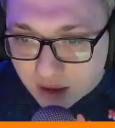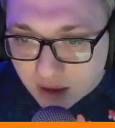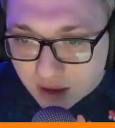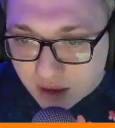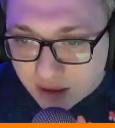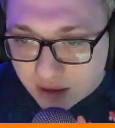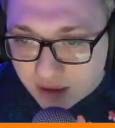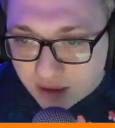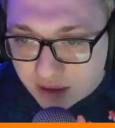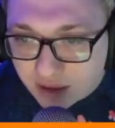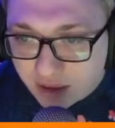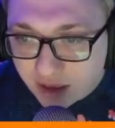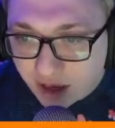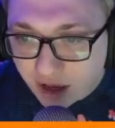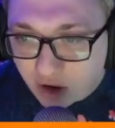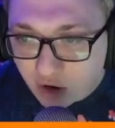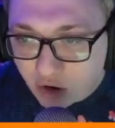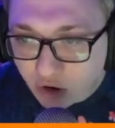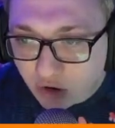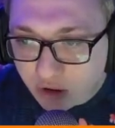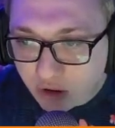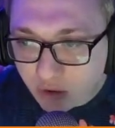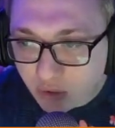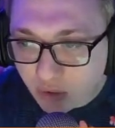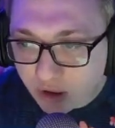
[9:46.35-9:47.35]
Co będzie Jak
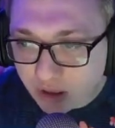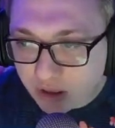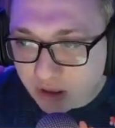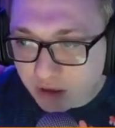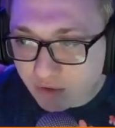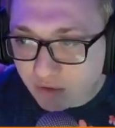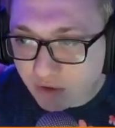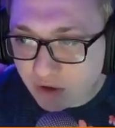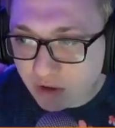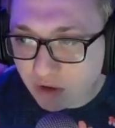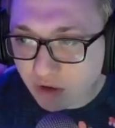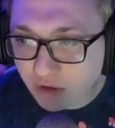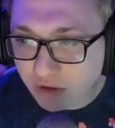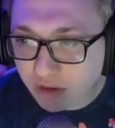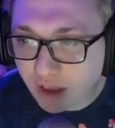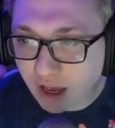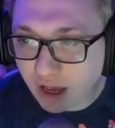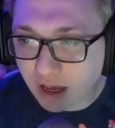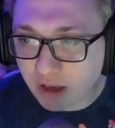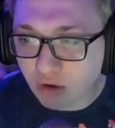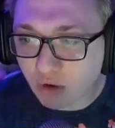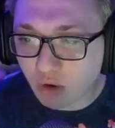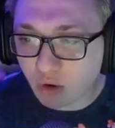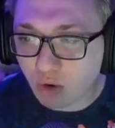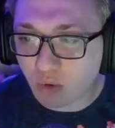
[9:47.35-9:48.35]
one ładnie grze?
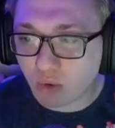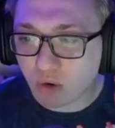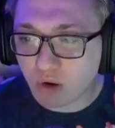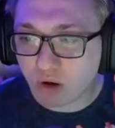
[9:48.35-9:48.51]
wyglądają.